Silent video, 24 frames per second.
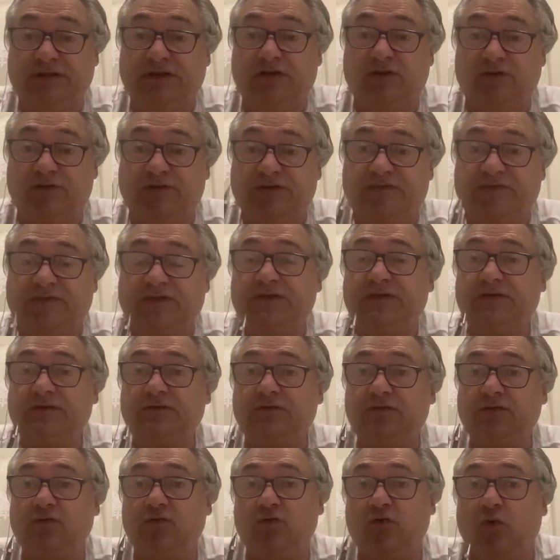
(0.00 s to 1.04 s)
y lo dice
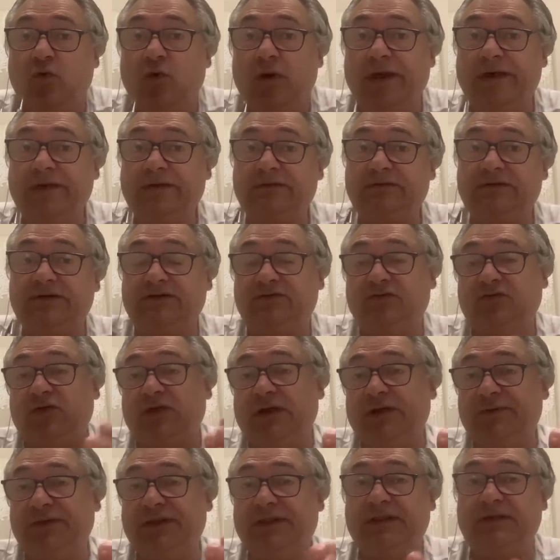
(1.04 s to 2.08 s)
un culé de toda
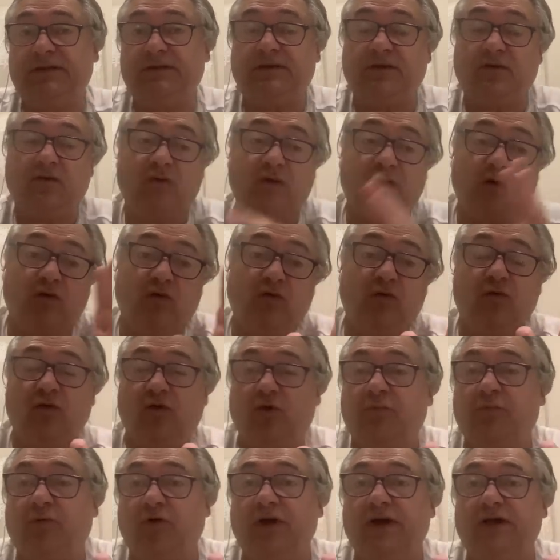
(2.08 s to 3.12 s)
la vida, aunque alguno
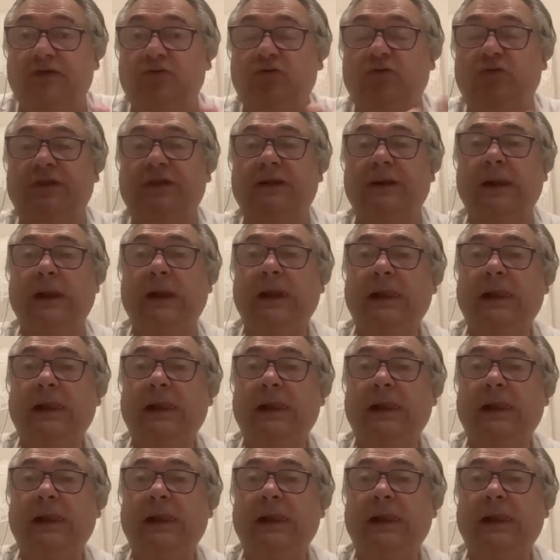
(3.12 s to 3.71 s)
lo ponga en duda,